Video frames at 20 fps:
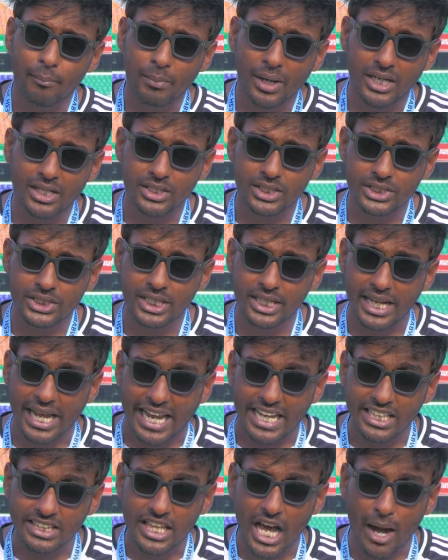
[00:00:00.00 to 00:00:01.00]
বাংলাদেশের
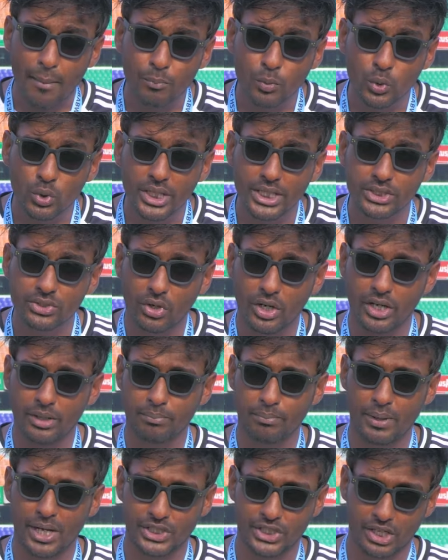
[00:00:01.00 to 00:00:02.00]
এই দাপুটে জয়ের
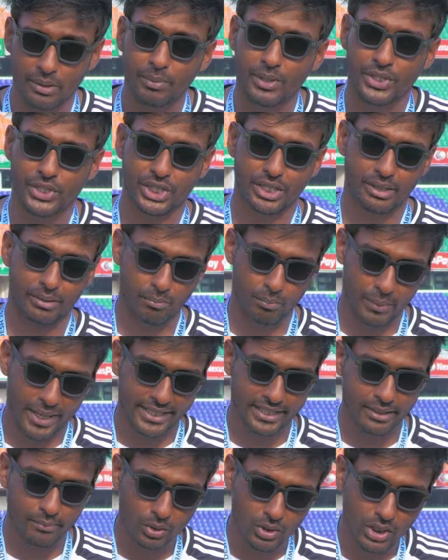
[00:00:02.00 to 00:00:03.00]
পাশাপাশি
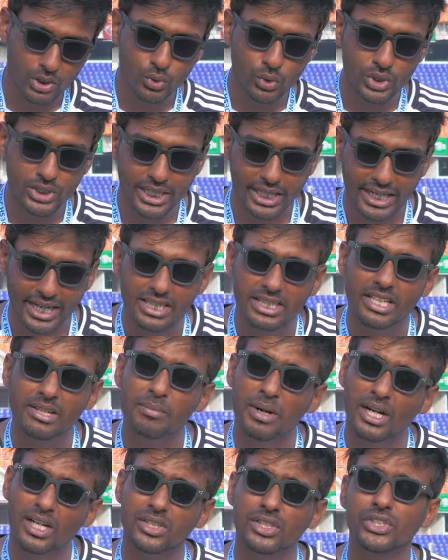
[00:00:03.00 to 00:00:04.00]
ব্যাটে বলে দুই জায়গাতেই
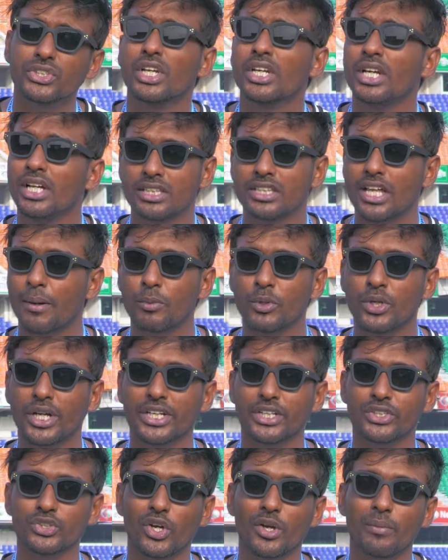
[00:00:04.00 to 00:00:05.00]
বাংলাদেশ দাপুটে
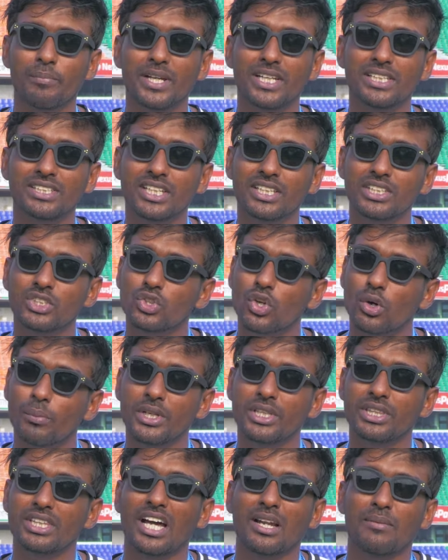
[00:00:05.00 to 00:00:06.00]
একটা জয় পেয়েছে
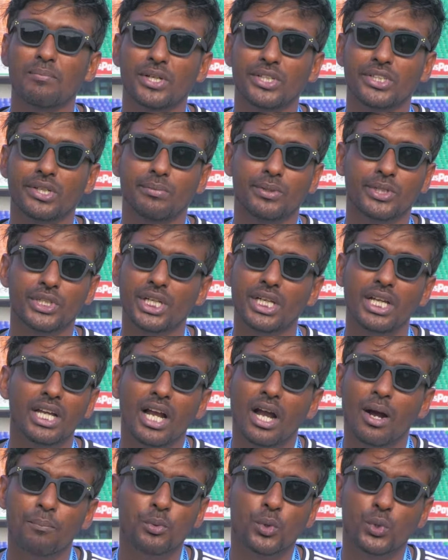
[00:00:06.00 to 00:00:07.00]
তবে তার পাশাপাশি
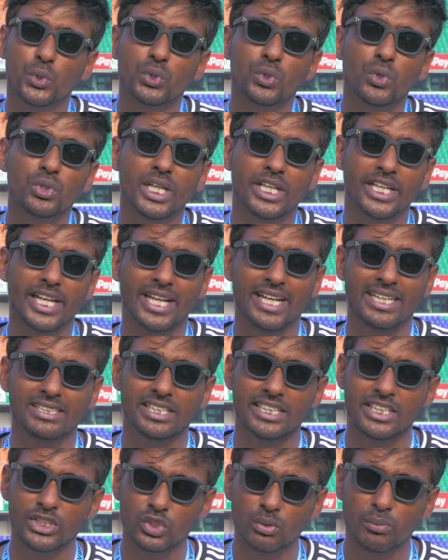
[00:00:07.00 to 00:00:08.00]
প্রশ্ন থেকে
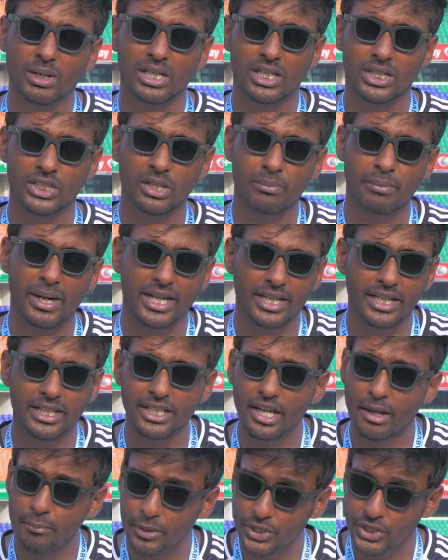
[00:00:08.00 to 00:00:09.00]
গেছে কিছু বাংলাদেশের ব্যাটিং
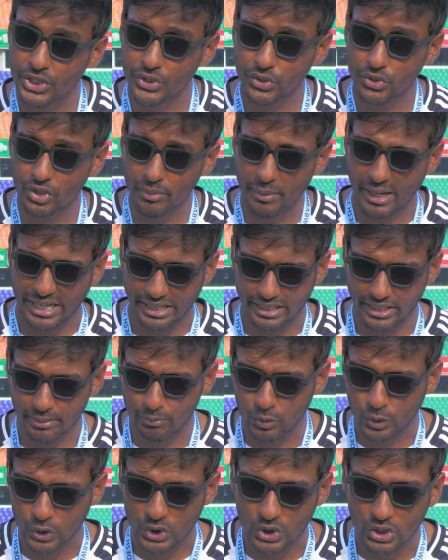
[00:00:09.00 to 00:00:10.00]
নিয়ে বিশেষ করে ব্যাটিংয়ের
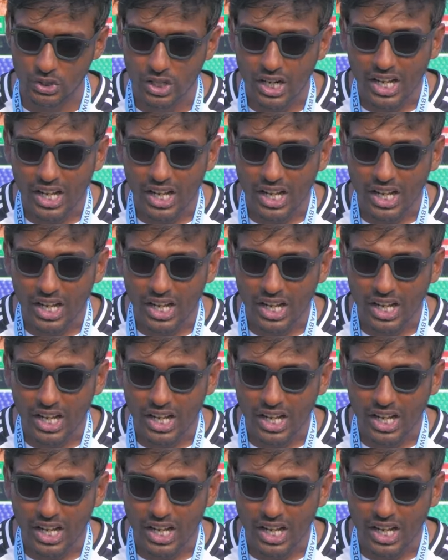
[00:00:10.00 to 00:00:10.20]
প্রশ্ন